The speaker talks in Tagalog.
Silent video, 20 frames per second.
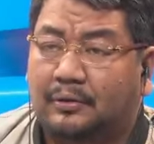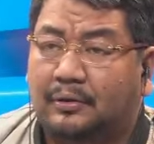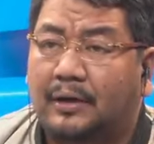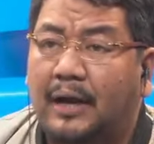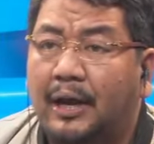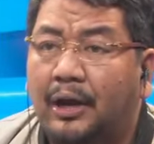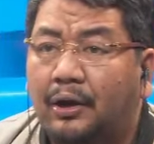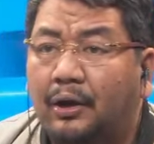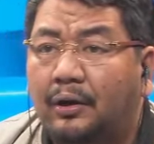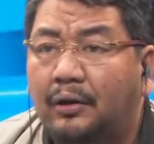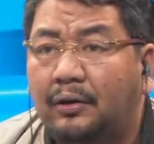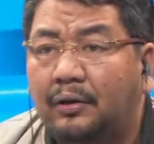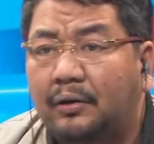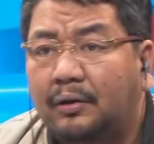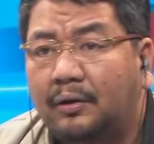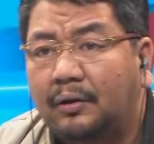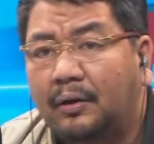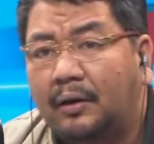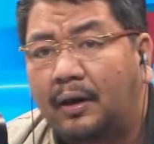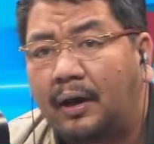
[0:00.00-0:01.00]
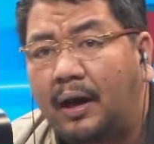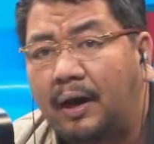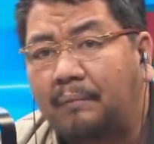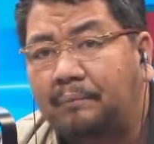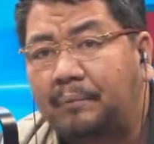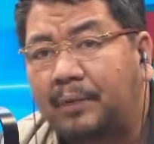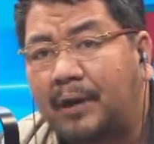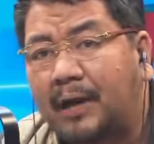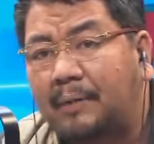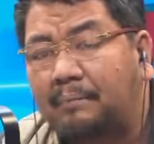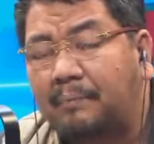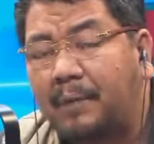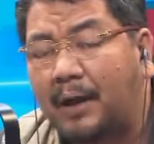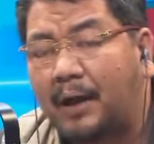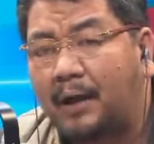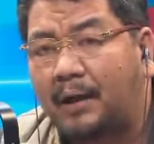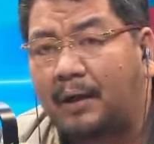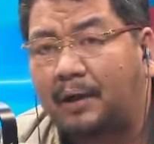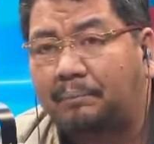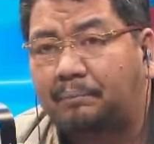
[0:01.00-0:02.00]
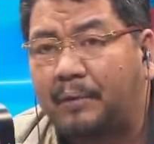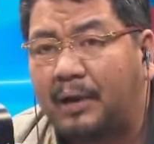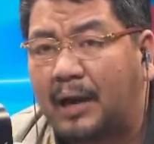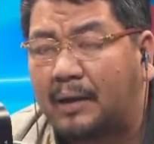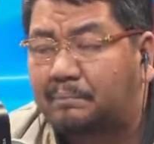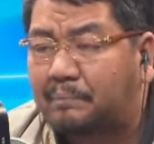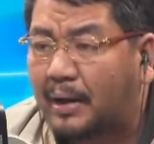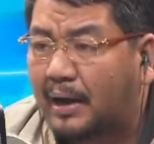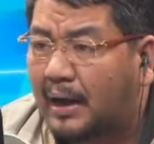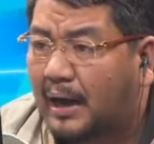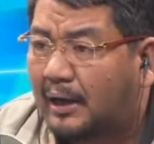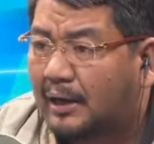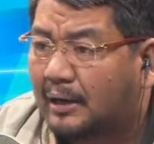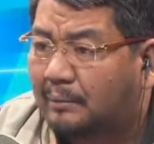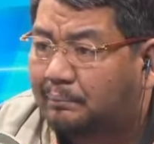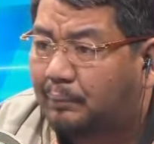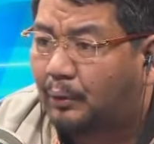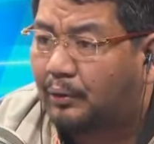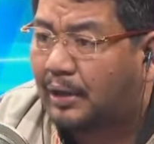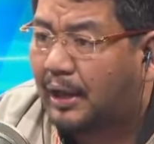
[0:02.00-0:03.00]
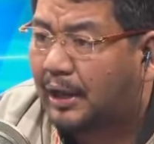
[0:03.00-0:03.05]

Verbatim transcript: Ngayon, ang pinapaka, pinapakalat po na